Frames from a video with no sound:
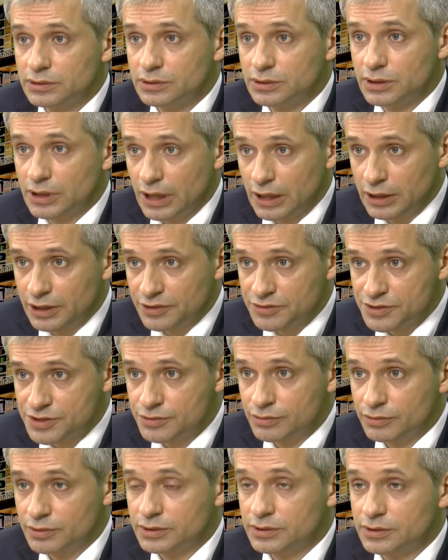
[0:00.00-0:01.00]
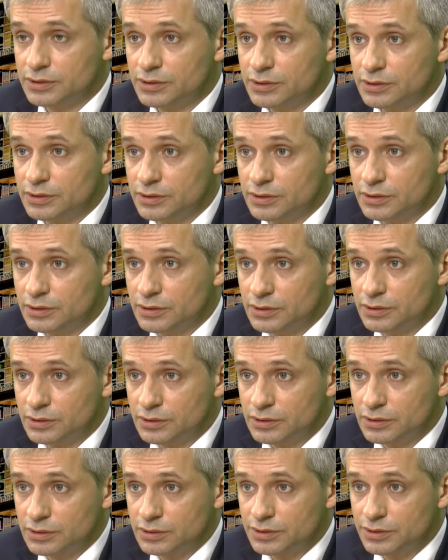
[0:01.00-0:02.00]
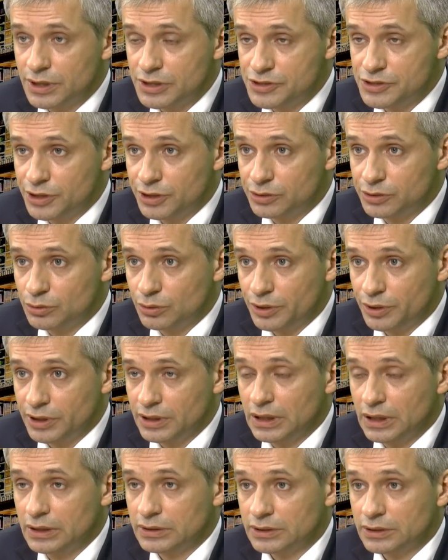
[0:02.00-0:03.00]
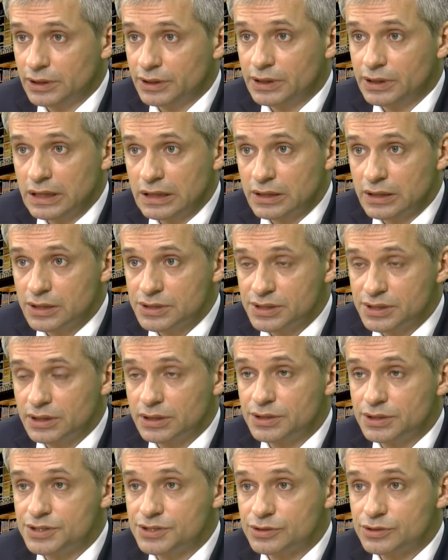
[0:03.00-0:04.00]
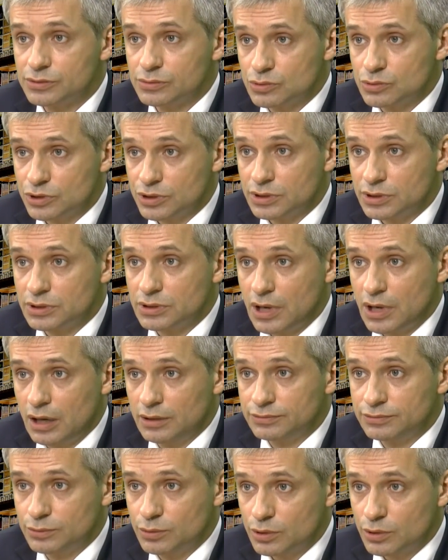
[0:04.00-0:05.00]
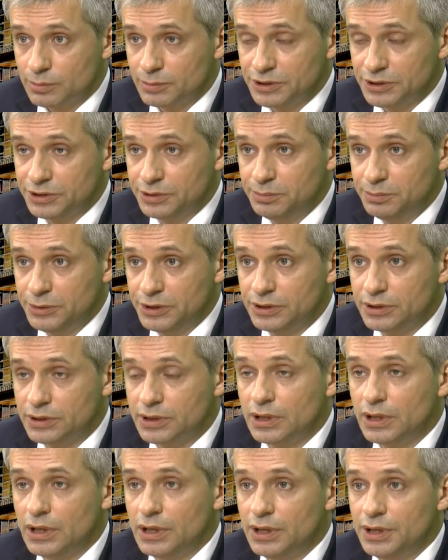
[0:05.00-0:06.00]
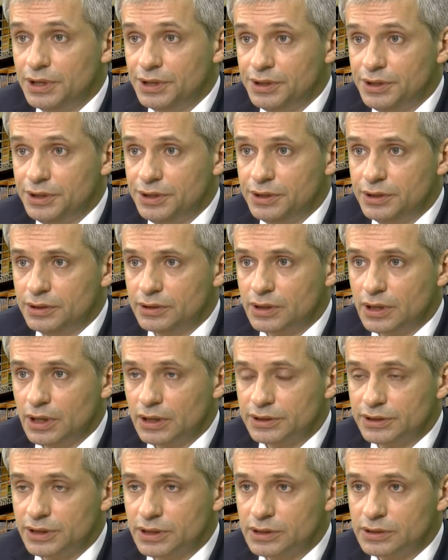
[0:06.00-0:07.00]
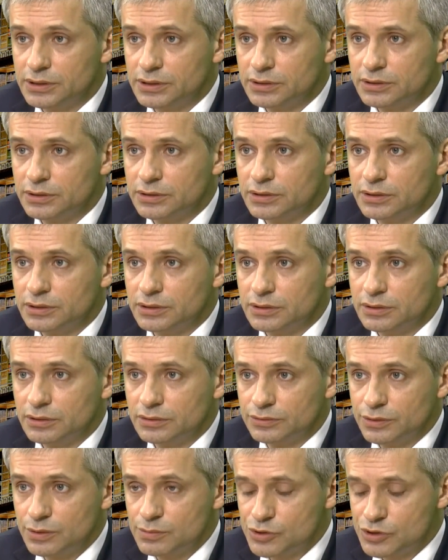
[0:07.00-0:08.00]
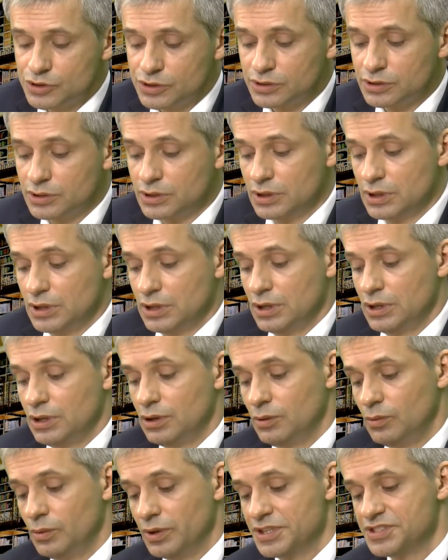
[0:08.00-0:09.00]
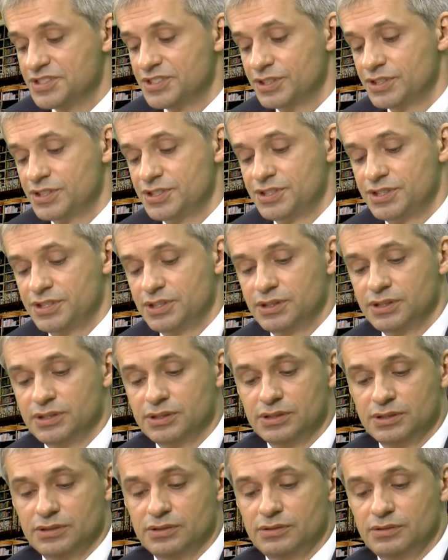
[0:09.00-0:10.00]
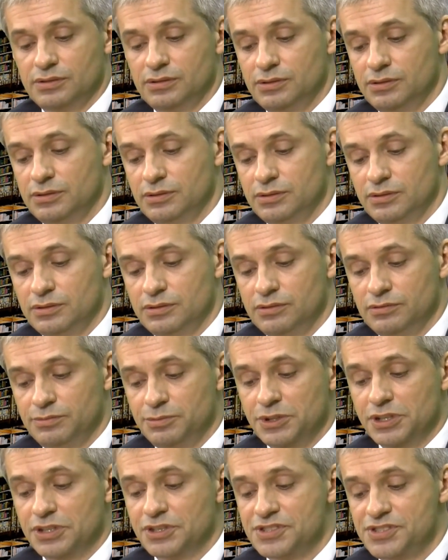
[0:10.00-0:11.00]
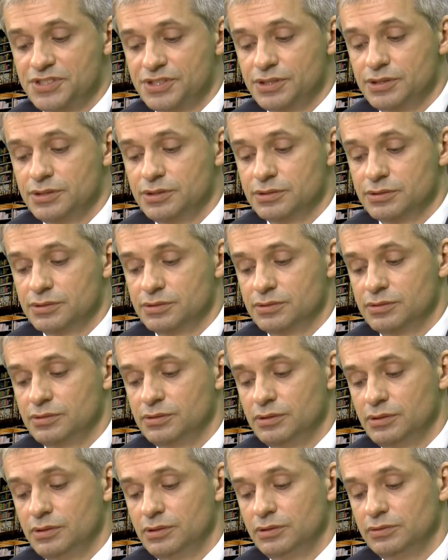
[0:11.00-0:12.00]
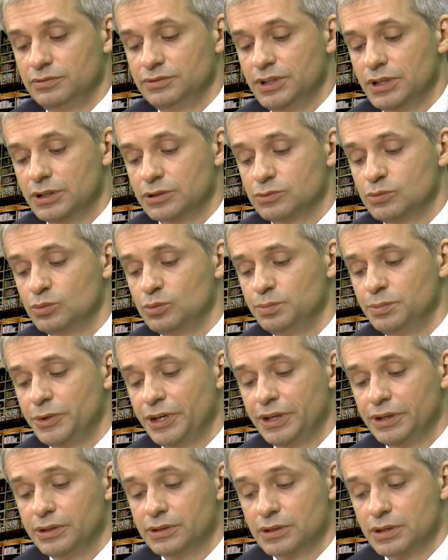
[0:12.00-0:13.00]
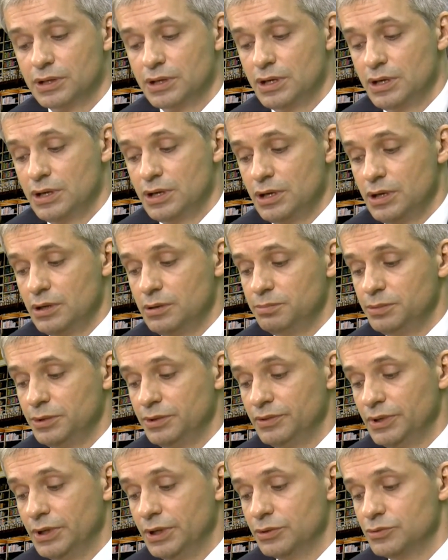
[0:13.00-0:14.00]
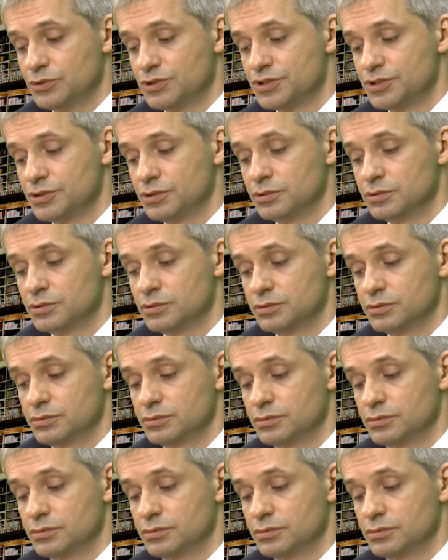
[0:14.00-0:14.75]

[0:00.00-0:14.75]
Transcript: королевство на территории Англии оказались уже оформленными. И когда в том же Уэссексе, э, в Мерсии, э, в Нортумбрии появляются